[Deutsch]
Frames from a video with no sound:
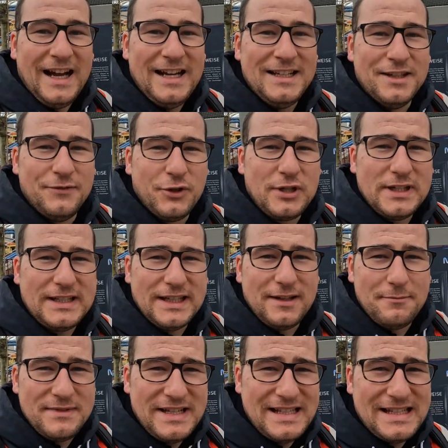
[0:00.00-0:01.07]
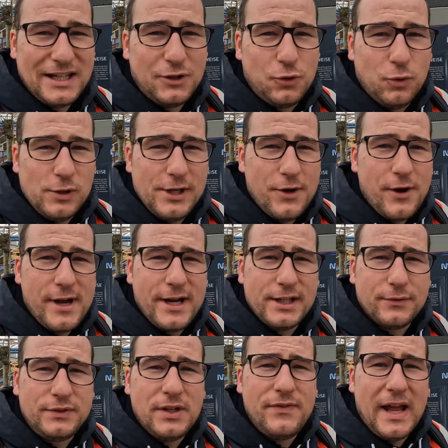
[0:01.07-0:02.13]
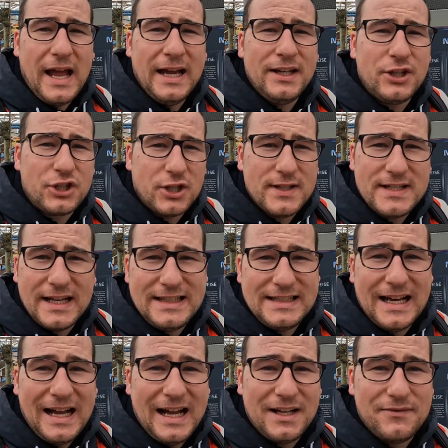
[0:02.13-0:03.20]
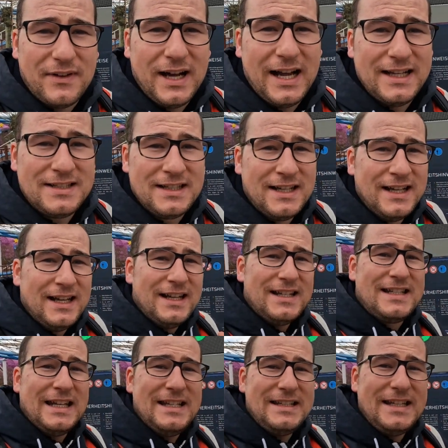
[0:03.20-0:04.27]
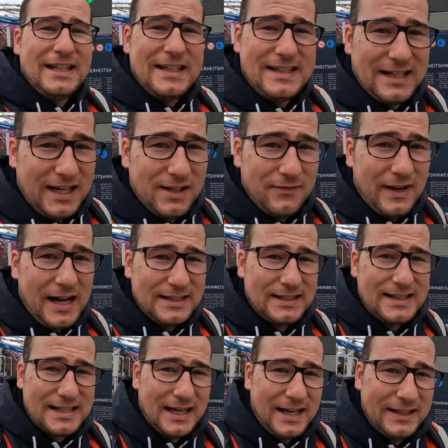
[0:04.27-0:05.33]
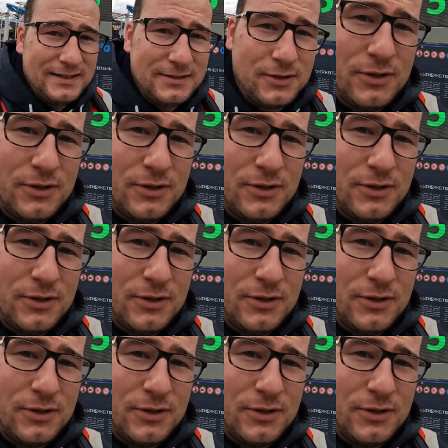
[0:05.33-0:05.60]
eine wirklich ähm, sehr, sehr coole Neuheit, auf die wir eigentlich schon seit Jahren warten, sind digitale Wartezeigen.